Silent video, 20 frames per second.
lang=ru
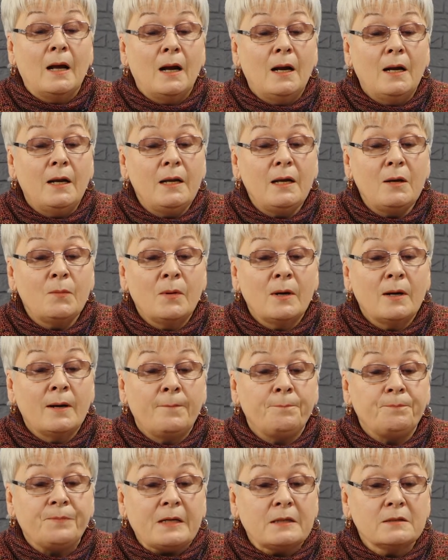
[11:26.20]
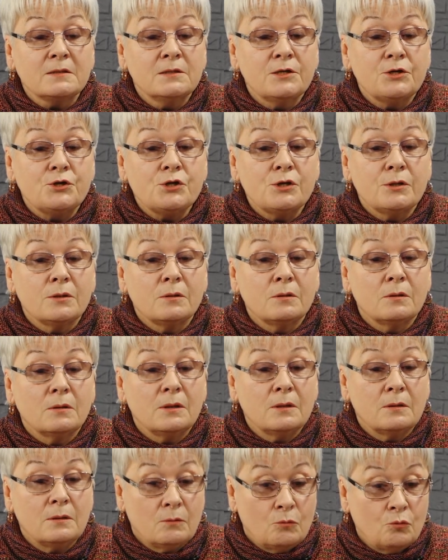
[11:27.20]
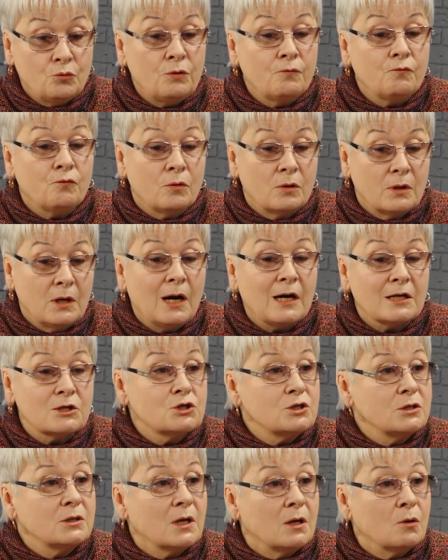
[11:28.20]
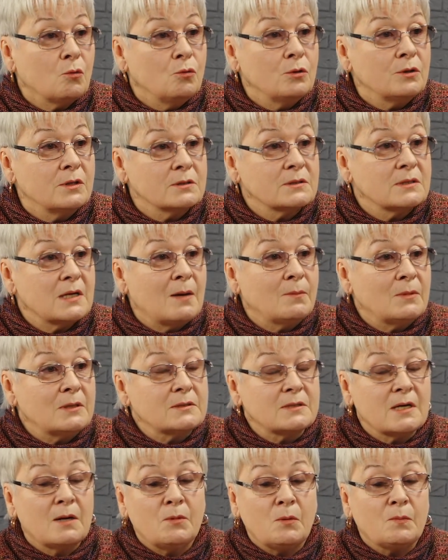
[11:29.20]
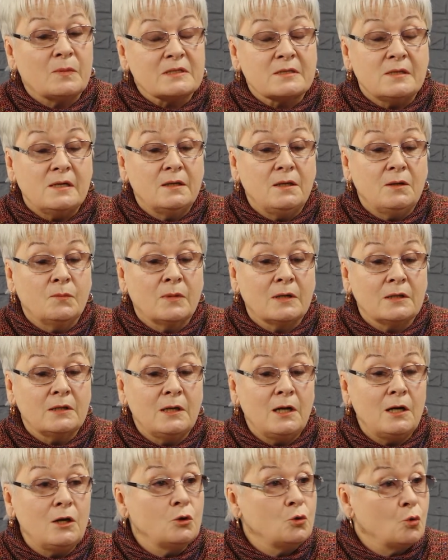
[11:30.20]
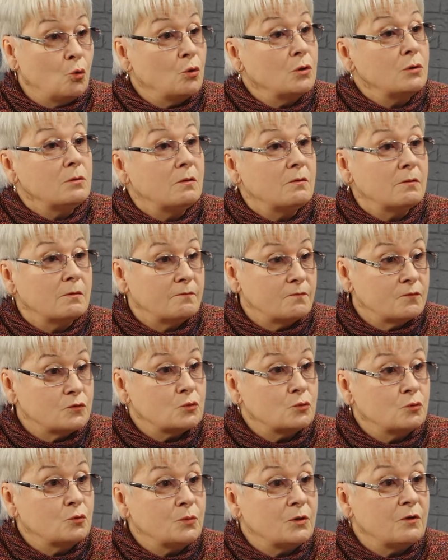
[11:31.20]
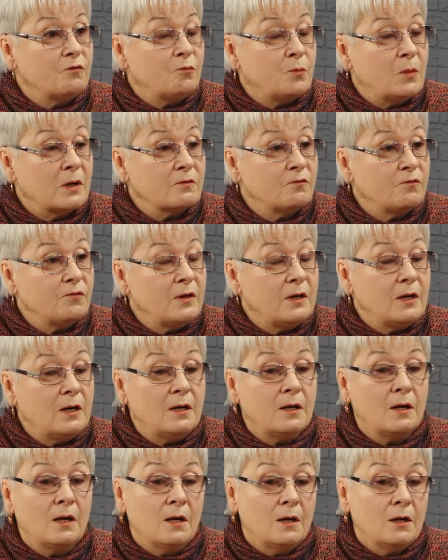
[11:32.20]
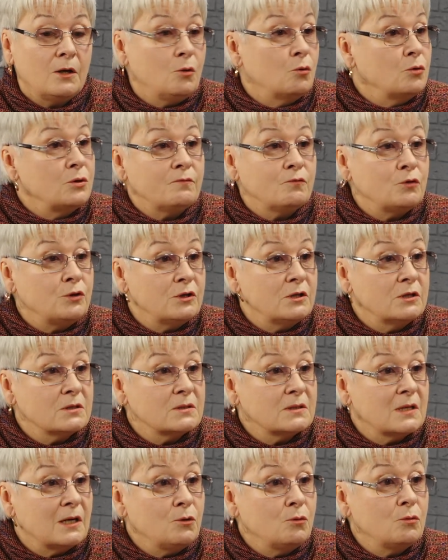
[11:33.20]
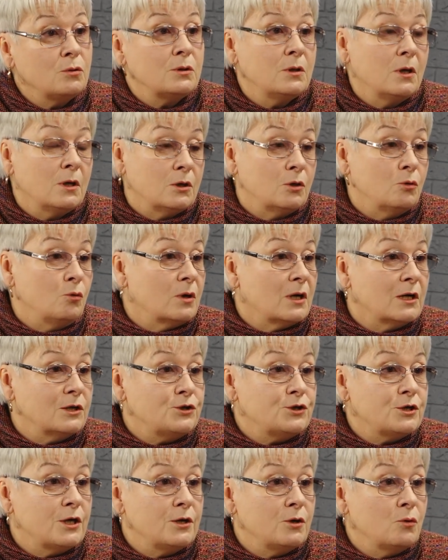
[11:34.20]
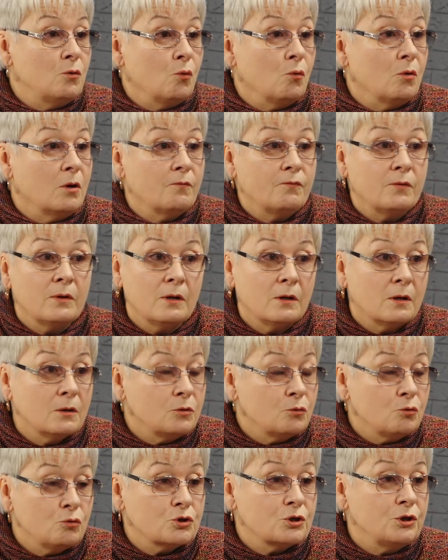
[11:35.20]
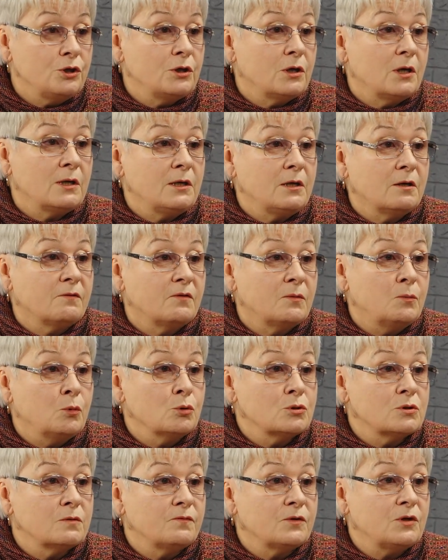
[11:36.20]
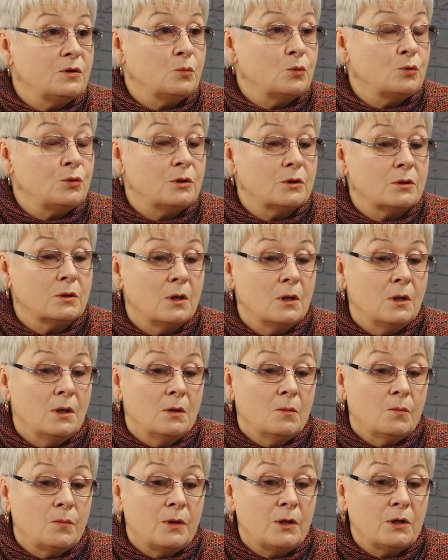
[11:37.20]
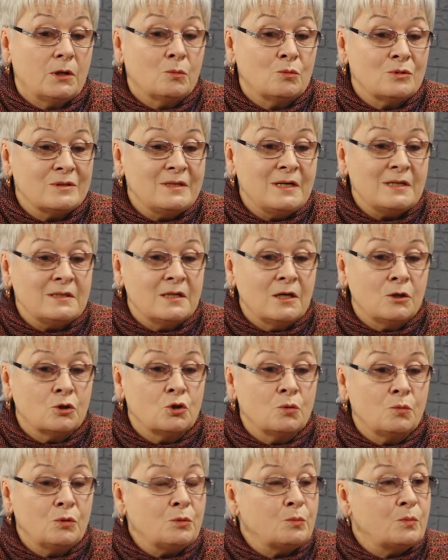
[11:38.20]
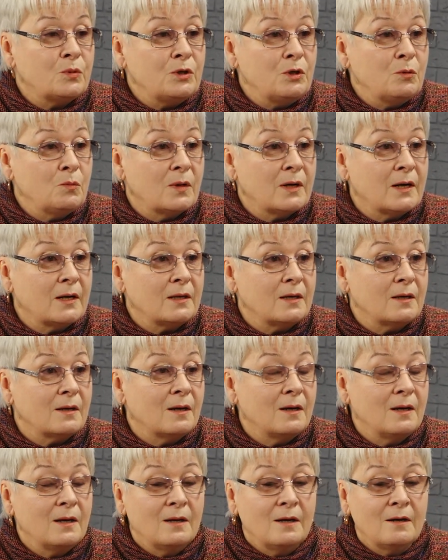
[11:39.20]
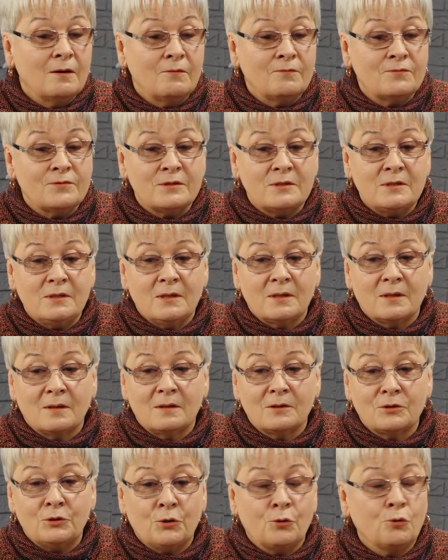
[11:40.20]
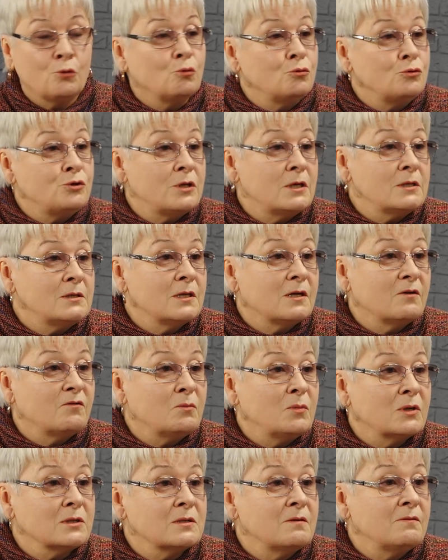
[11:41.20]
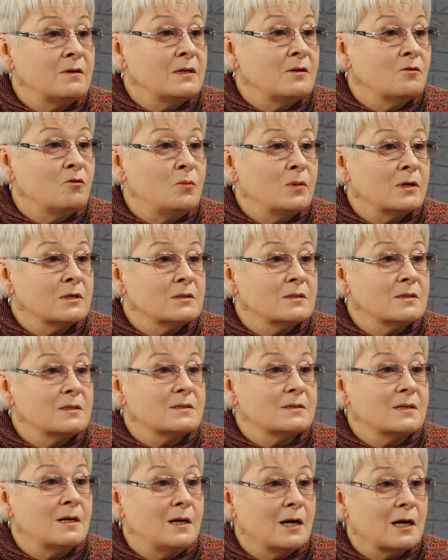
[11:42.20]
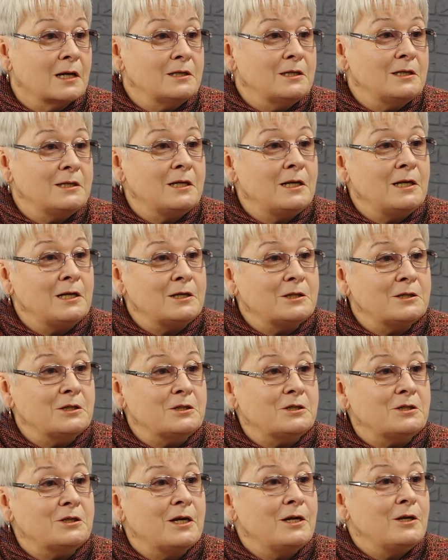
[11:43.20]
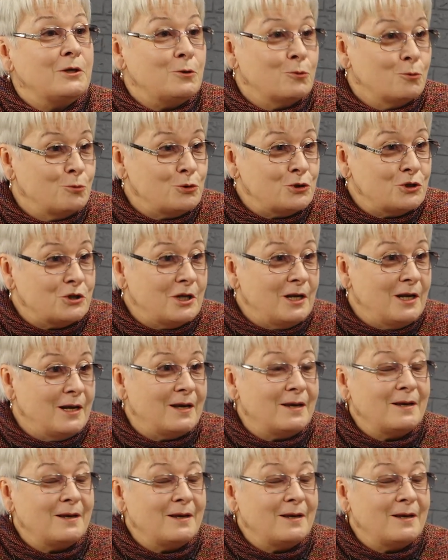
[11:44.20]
Либо, э, значит, э, у него гаджет какой-то самой-самой последней модели, но он в сумке, в портфеле, и он его не достает до окончания уроков. Тоже никаких вопросов к нему нет. Поэтому здесь должно быть понимание – всех трех участников образовательного процесса вот. – родителей, детей и учителей.